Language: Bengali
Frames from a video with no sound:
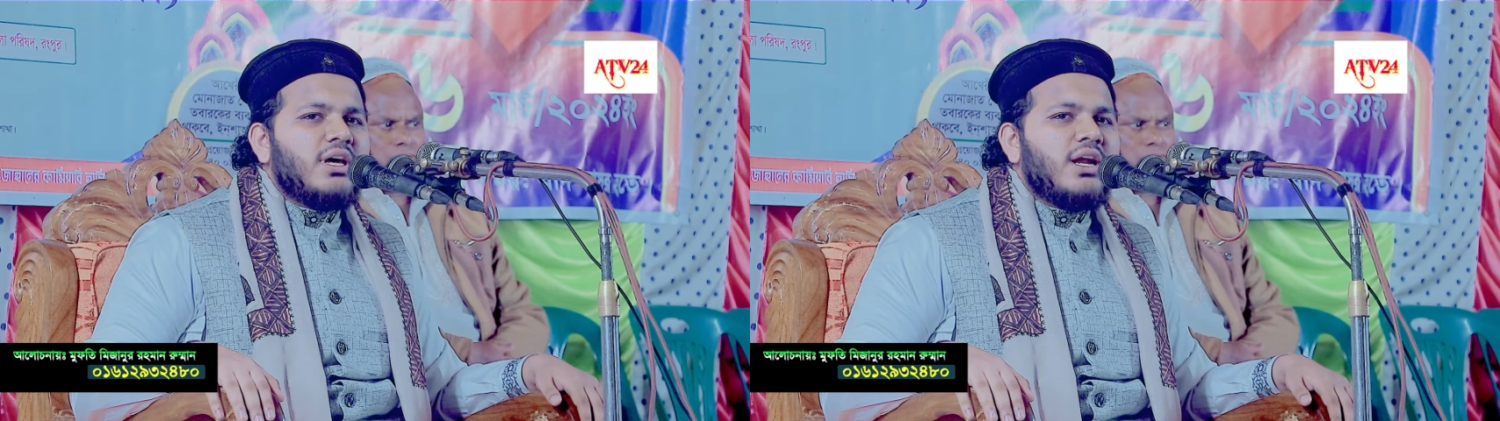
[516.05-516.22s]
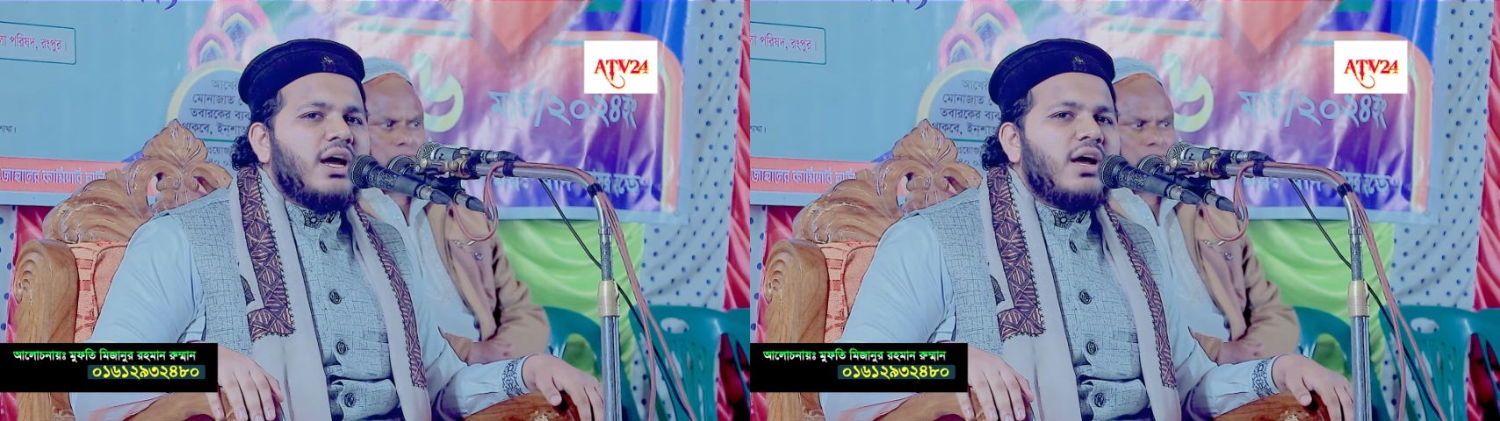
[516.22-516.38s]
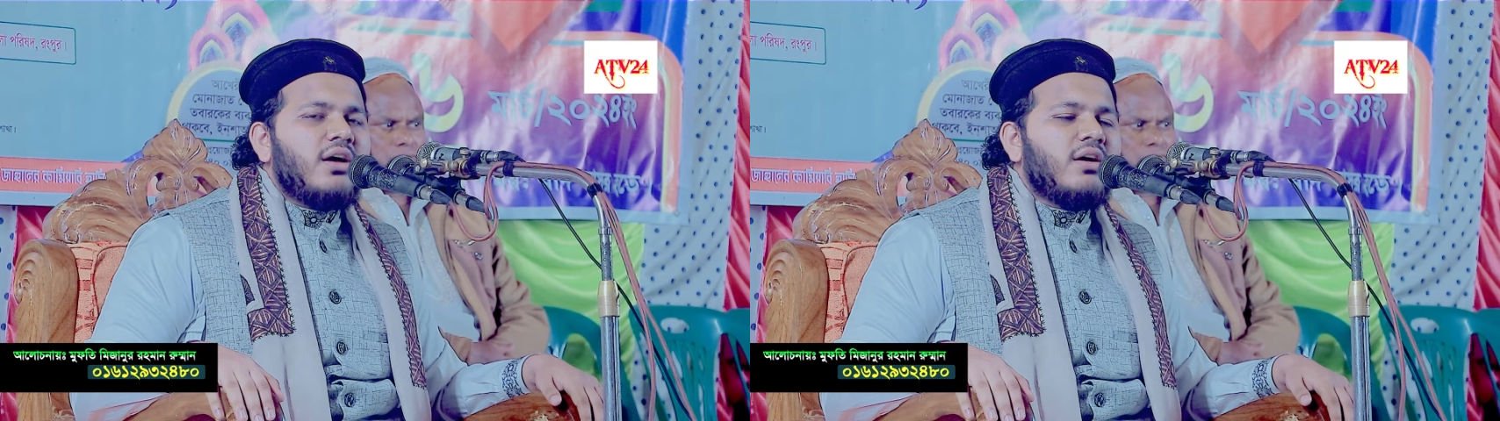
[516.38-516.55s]

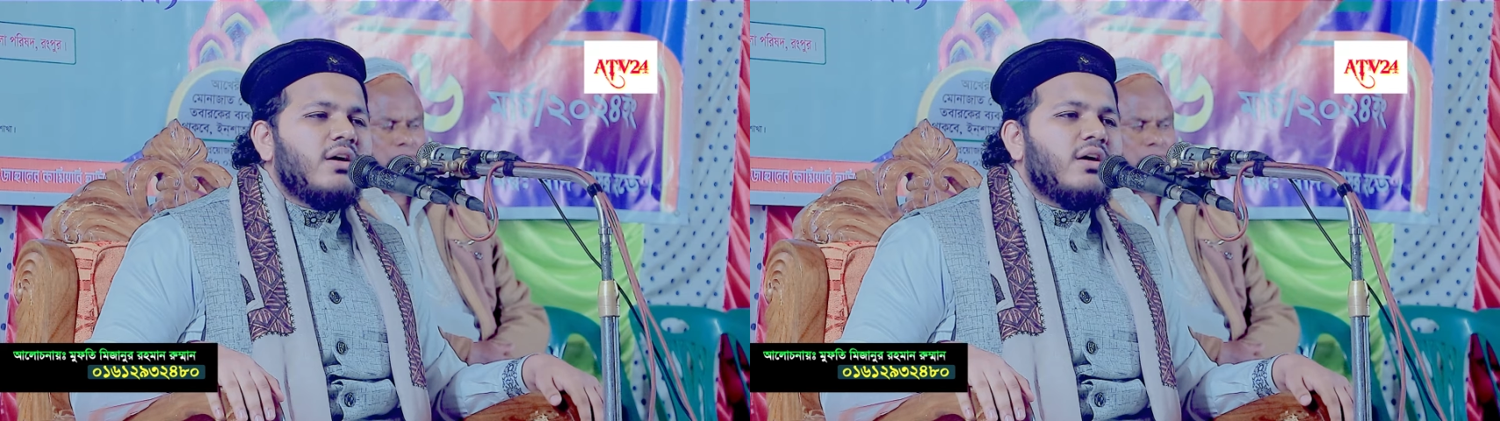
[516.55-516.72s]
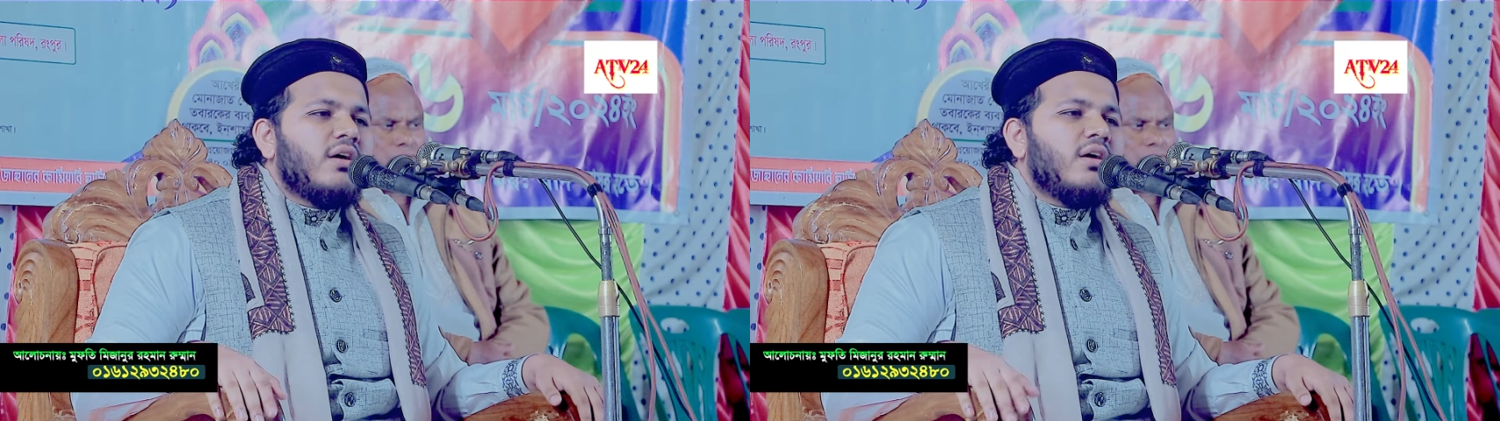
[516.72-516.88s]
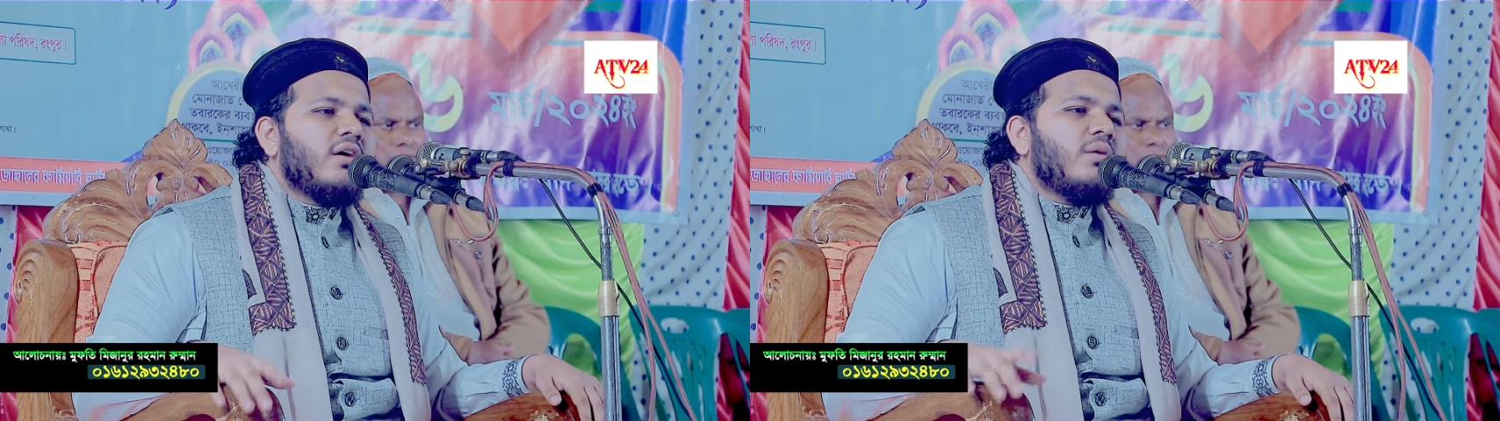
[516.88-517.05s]
তারা
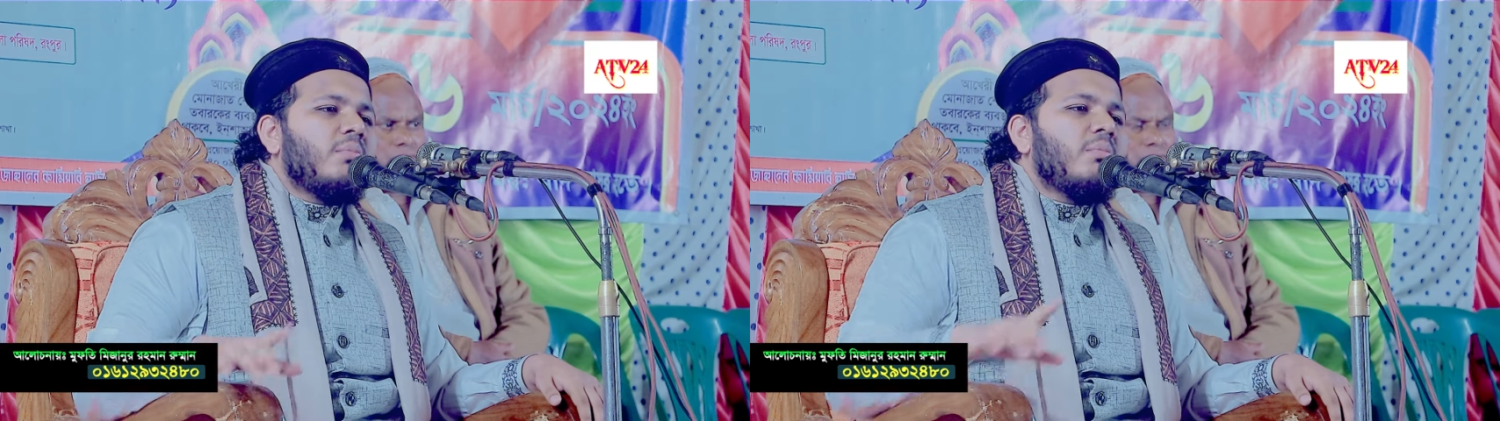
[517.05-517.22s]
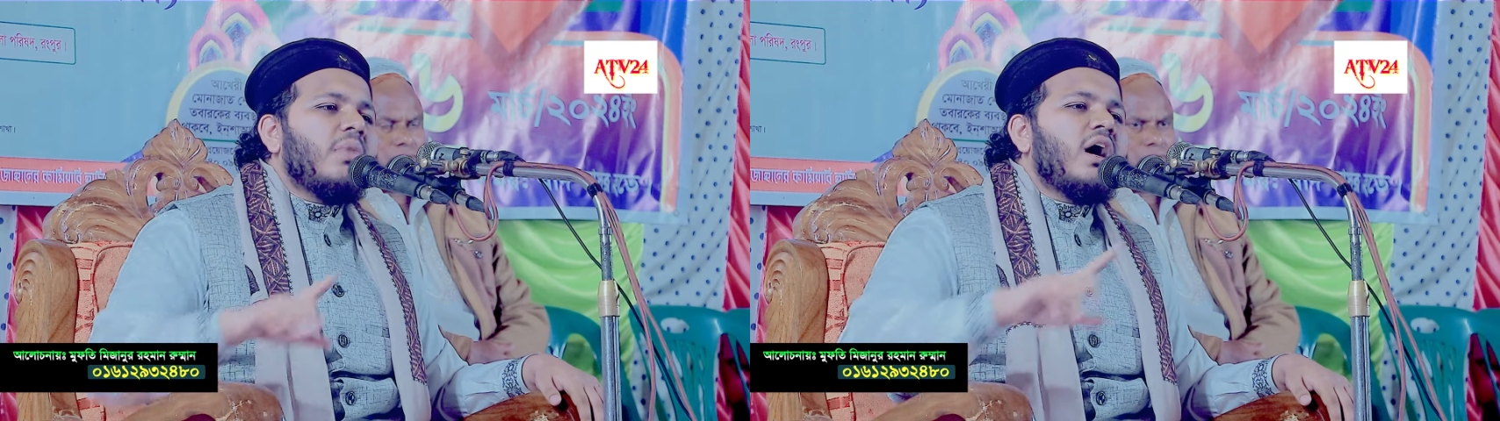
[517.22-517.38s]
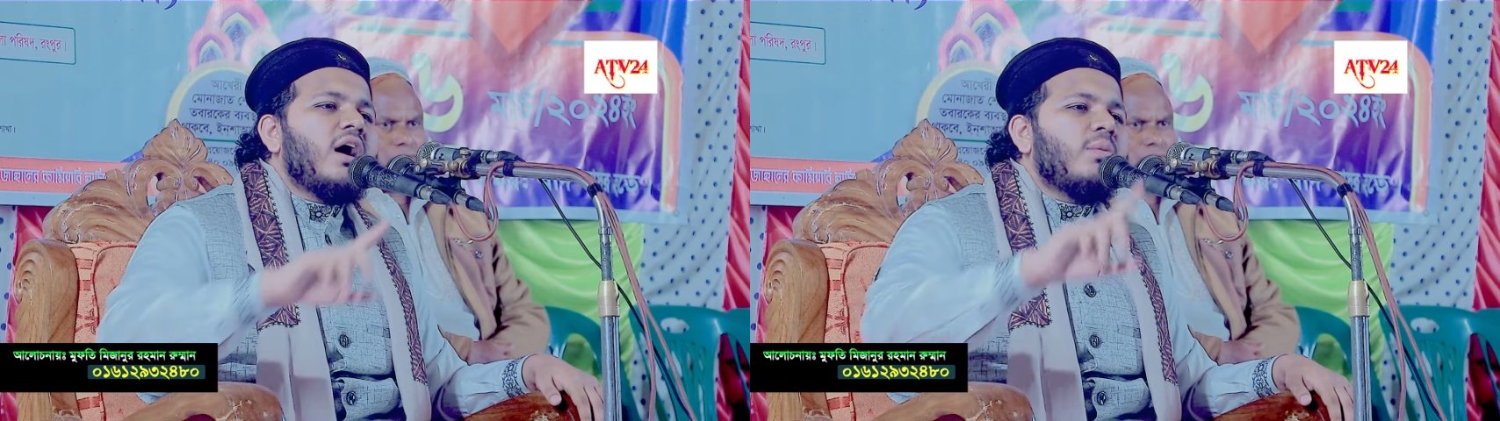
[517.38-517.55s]

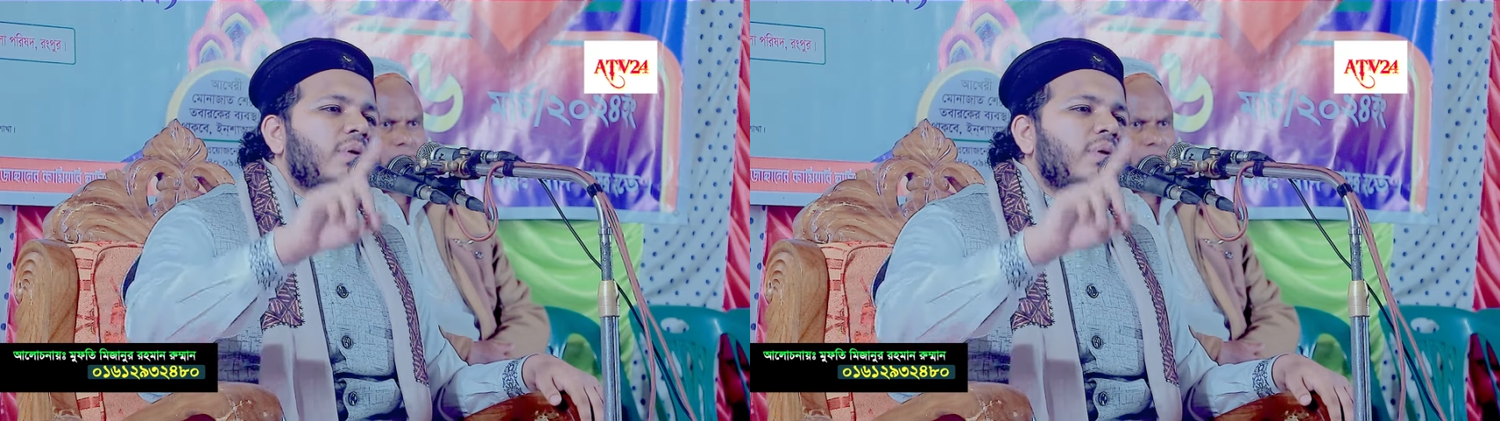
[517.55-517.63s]
মা